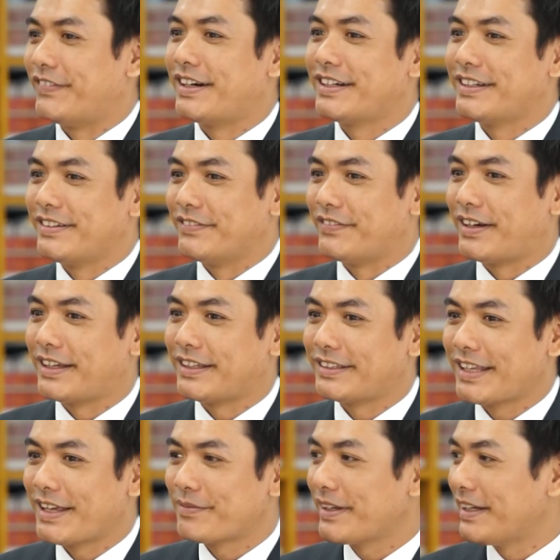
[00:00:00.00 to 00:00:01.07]
vâng
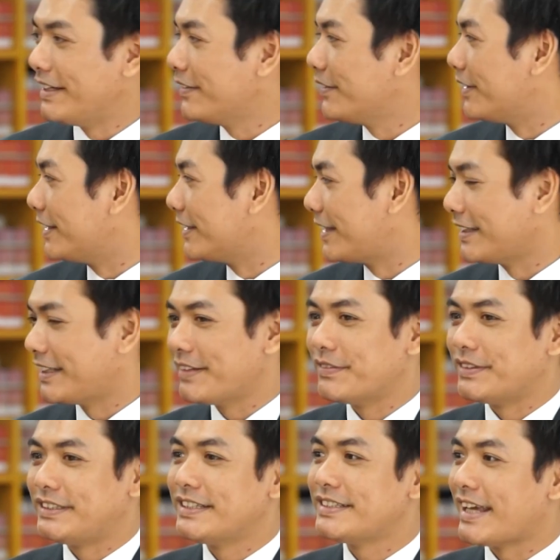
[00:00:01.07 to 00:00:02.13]
và thêm cái ý của thầy
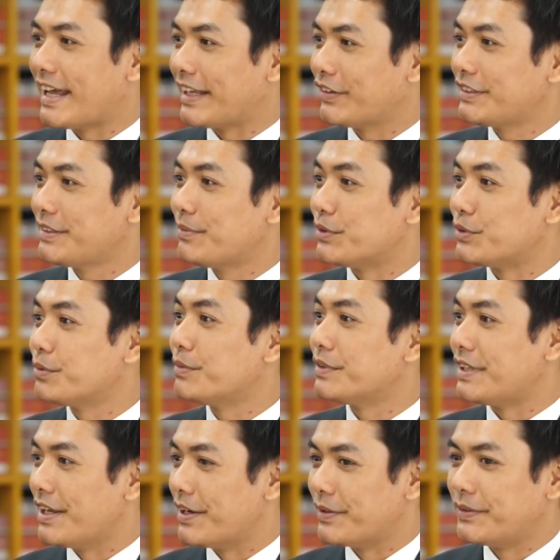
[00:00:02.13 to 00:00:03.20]
tiên vừa chia sẻ tôi xin bổ sung
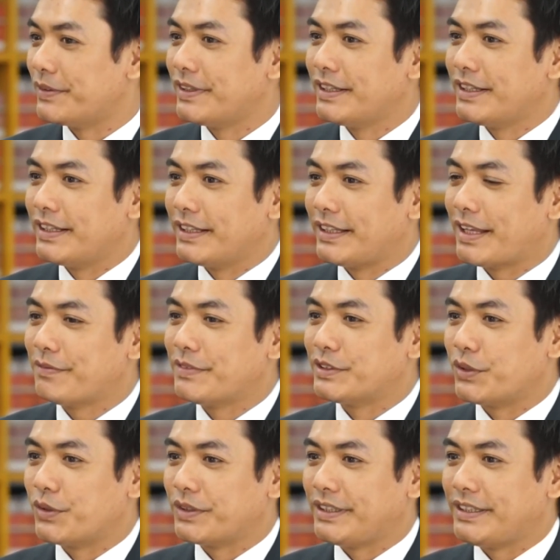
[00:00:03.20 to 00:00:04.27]
một điều Năm
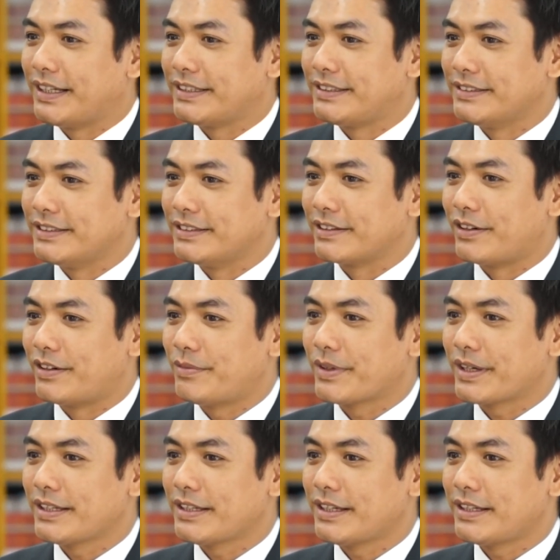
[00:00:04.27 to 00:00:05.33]
vừa rồi thì nhà trường có
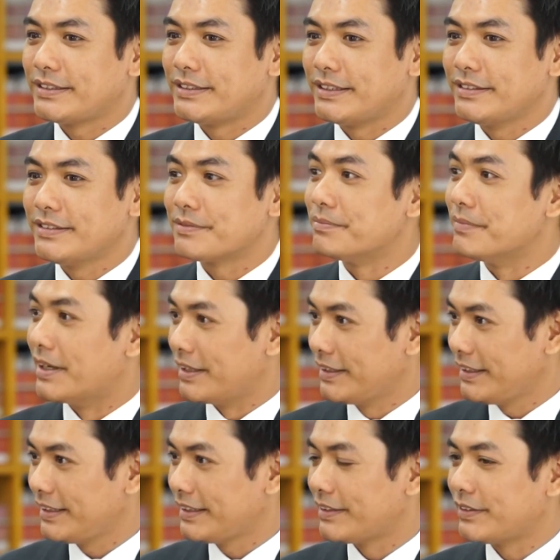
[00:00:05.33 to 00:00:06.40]
một cái à, chiến lược
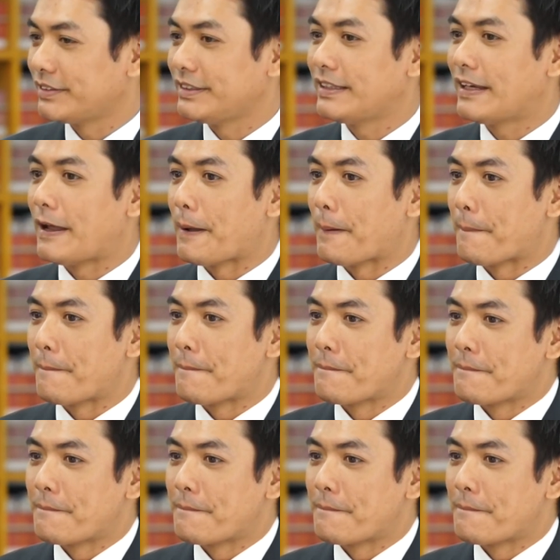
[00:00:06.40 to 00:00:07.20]
mới đó chính là